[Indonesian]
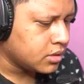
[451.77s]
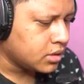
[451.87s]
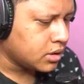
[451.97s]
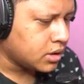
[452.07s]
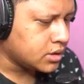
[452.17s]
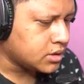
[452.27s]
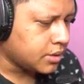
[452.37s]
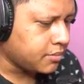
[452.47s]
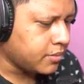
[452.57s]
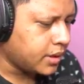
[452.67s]
Ada
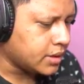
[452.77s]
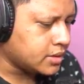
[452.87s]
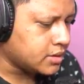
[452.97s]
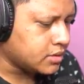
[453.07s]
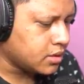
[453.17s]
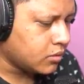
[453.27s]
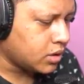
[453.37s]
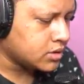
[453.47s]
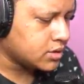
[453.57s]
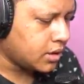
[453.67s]
step, brats.
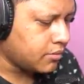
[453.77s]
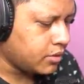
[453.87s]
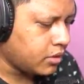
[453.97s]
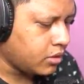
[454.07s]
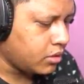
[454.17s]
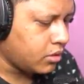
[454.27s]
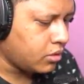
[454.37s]
What's up, bro?